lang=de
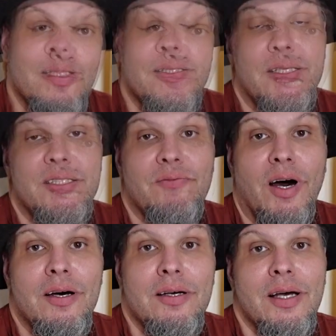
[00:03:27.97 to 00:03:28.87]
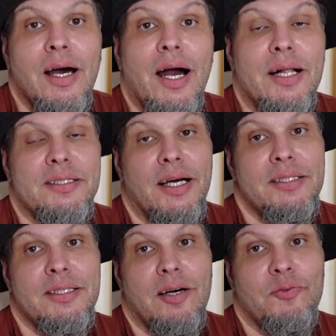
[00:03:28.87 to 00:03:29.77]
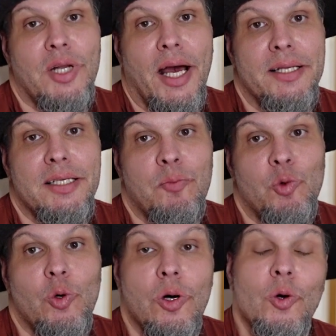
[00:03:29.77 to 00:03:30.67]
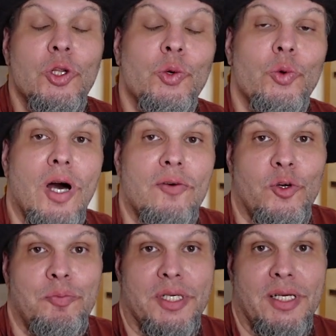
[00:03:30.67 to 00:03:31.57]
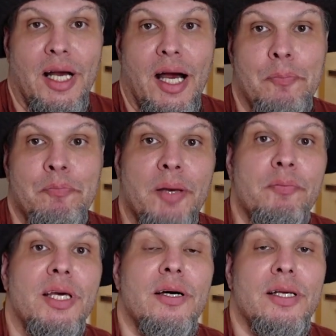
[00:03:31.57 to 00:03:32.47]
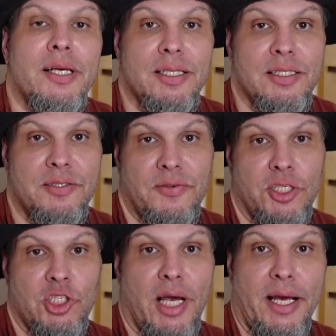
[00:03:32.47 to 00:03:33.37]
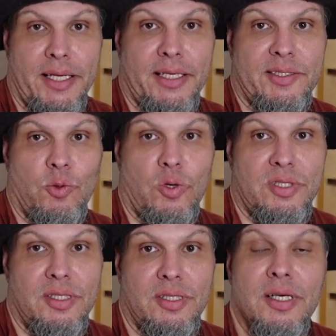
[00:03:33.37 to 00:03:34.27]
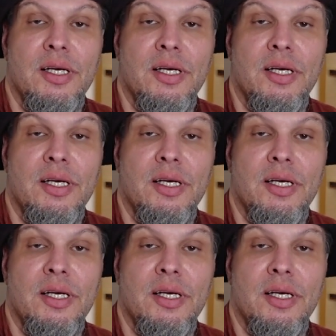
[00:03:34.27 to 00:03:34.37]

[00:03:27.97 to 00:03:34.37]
Das war, als Ansgar von Haitabu und Gunnar von Birka bei mir ganz frisch eingezogen sind.